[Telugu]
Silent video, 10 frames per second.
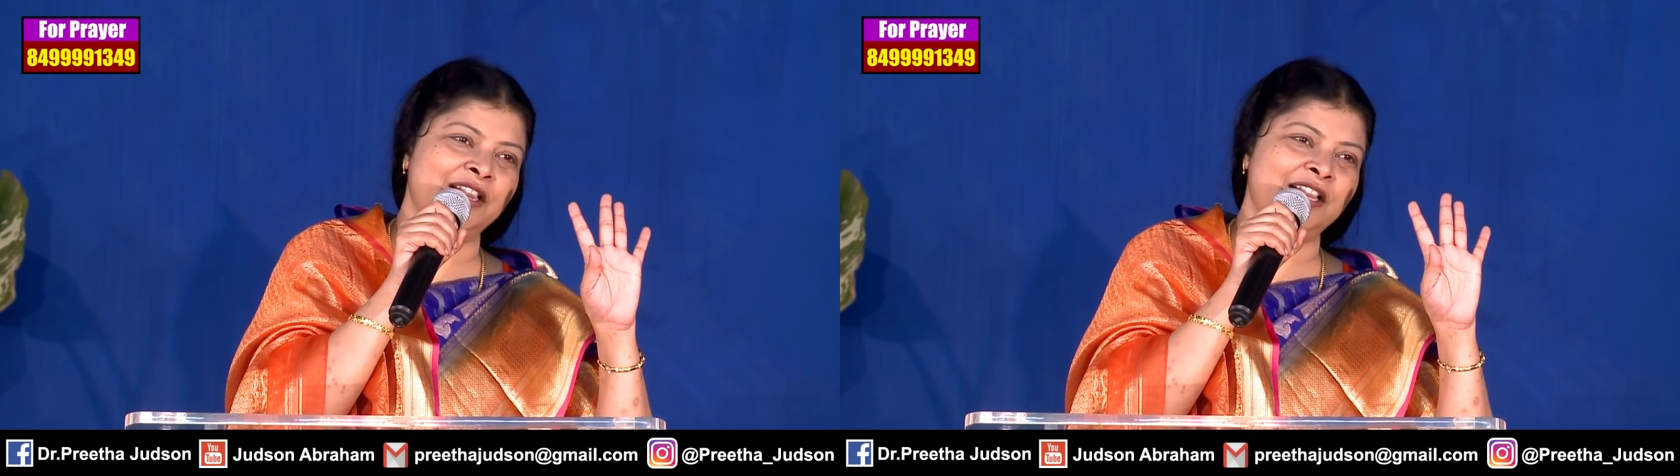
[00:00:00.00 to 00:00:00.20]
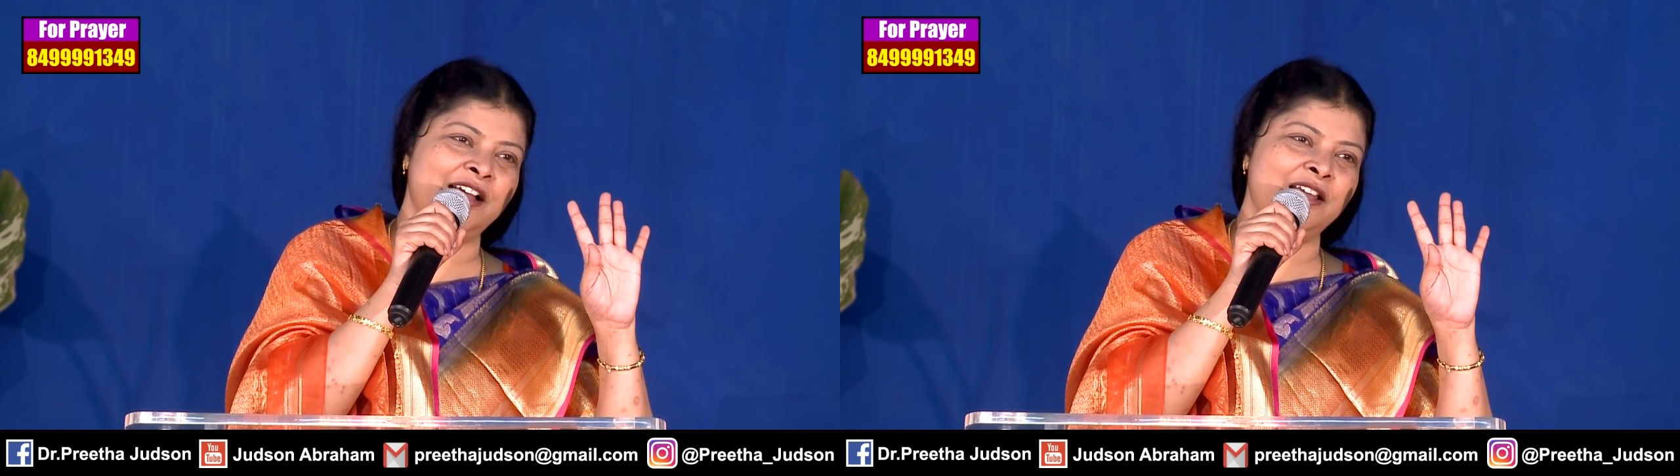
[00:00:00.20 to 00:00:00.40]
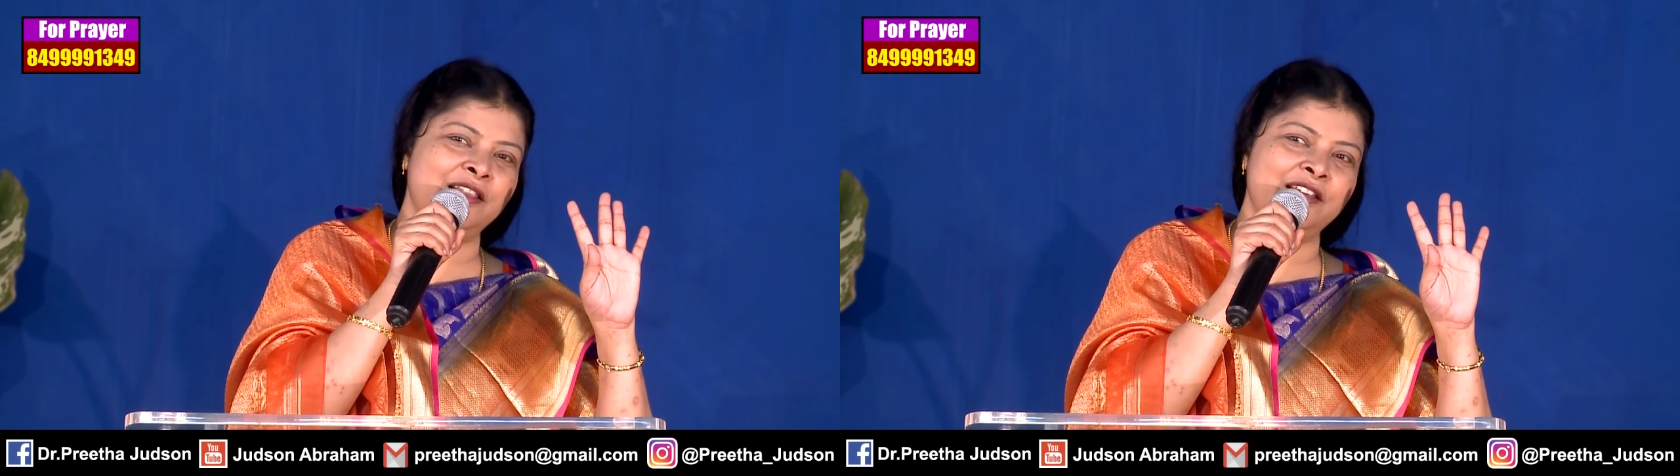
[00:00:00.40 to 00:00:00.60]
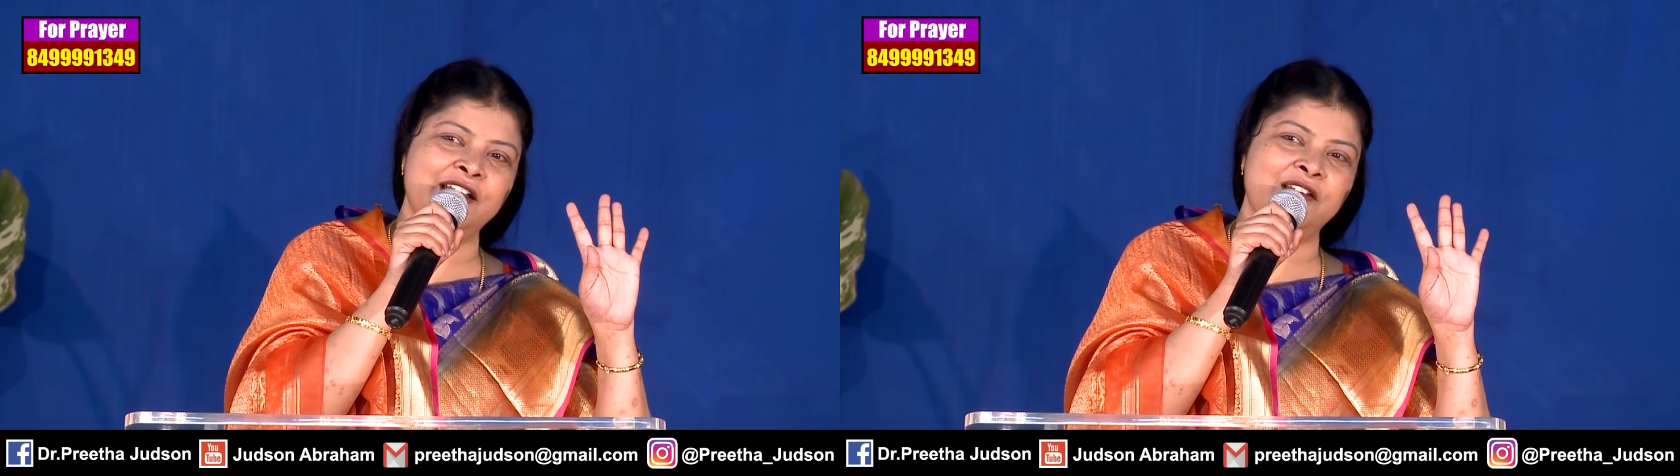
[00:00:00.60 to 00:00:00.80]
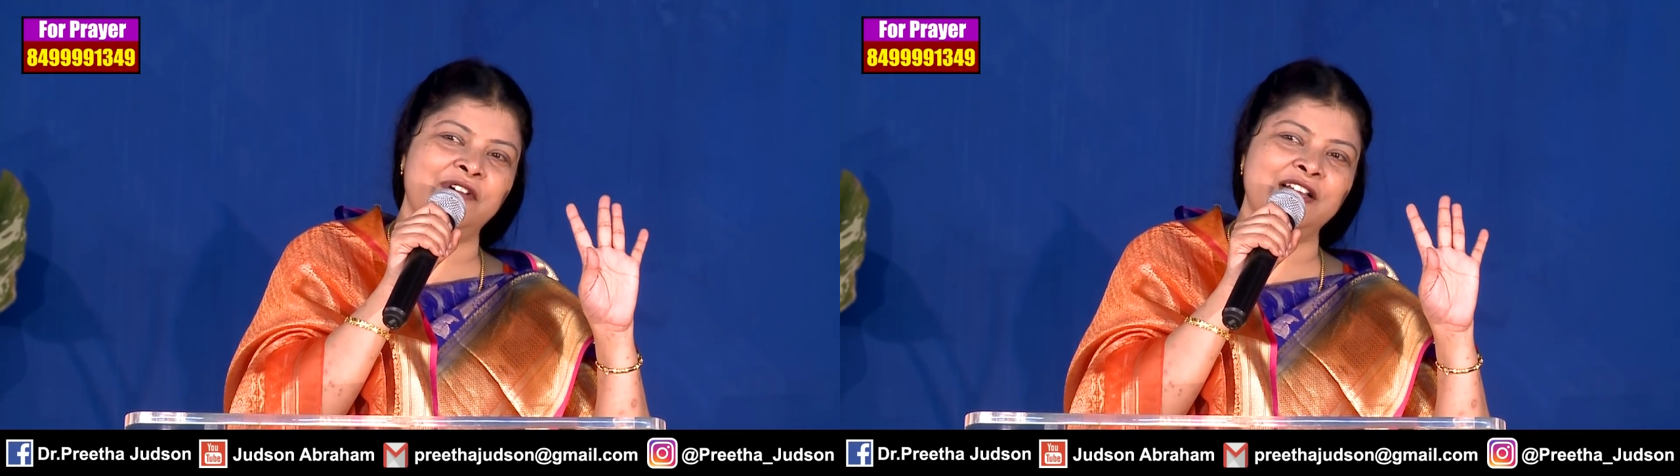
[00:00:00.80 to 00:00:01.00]
ఎంత అయింది
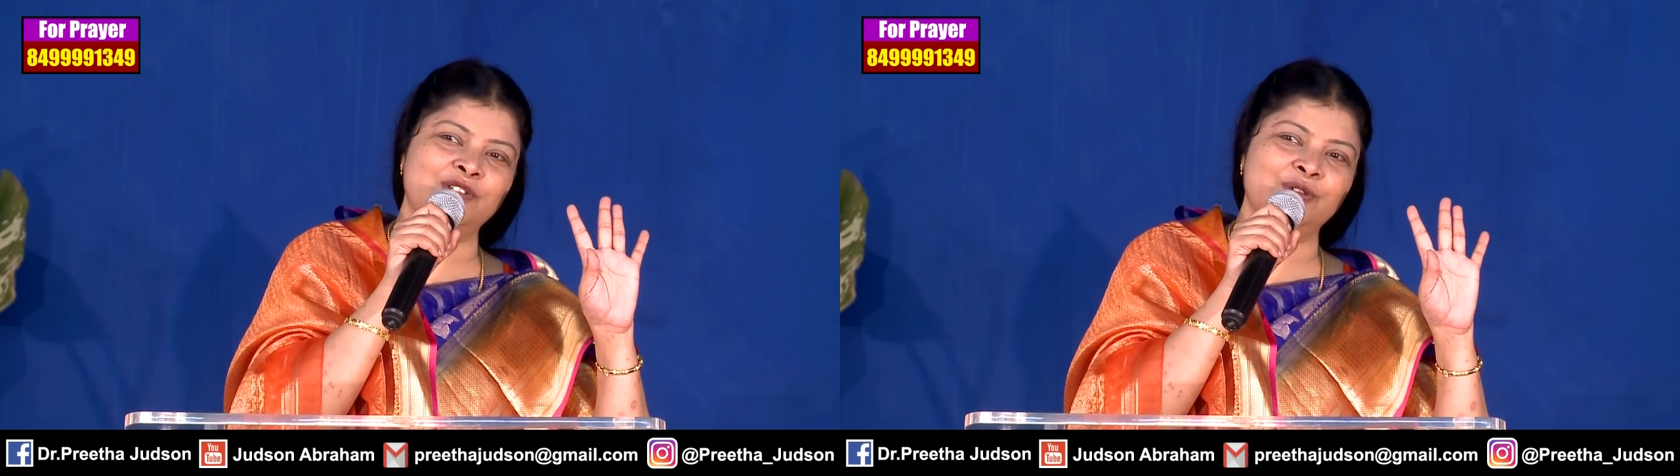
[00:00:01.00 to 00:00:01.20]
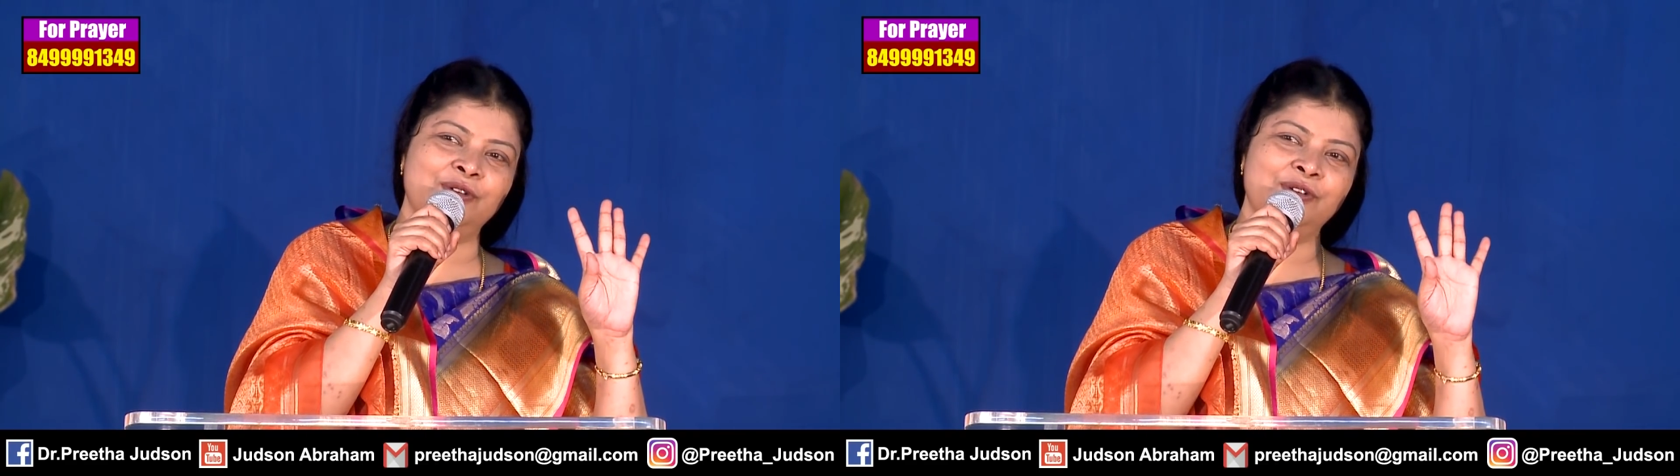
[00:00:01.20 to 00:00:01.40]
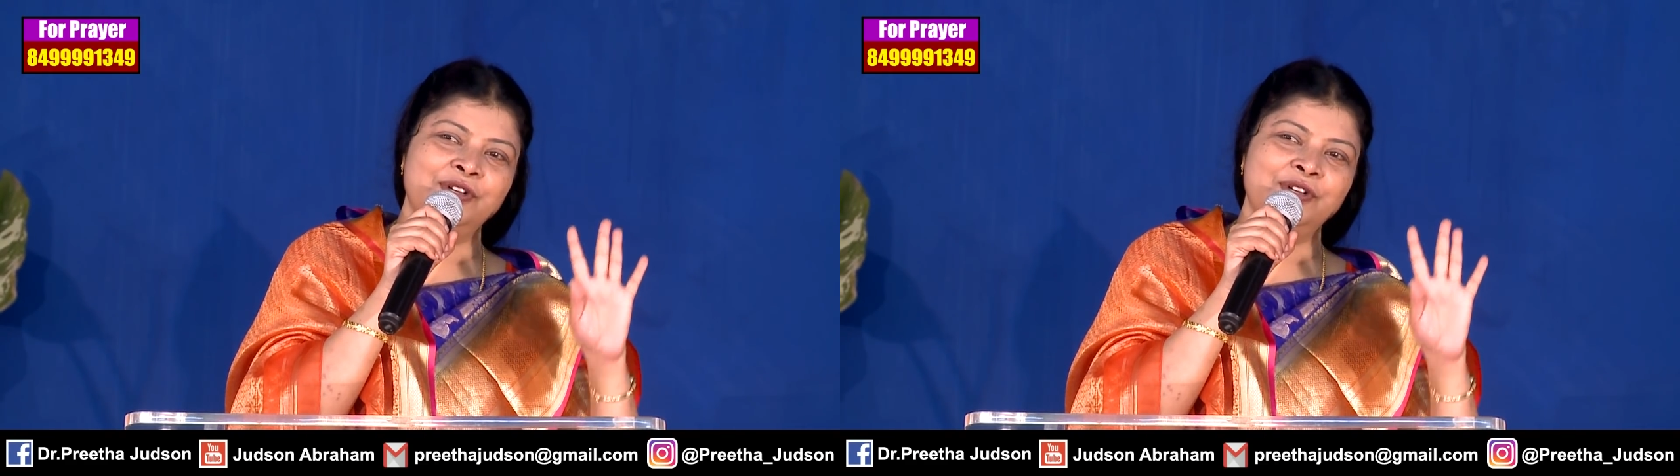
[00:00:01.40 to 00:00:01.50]
ఆయన వయసు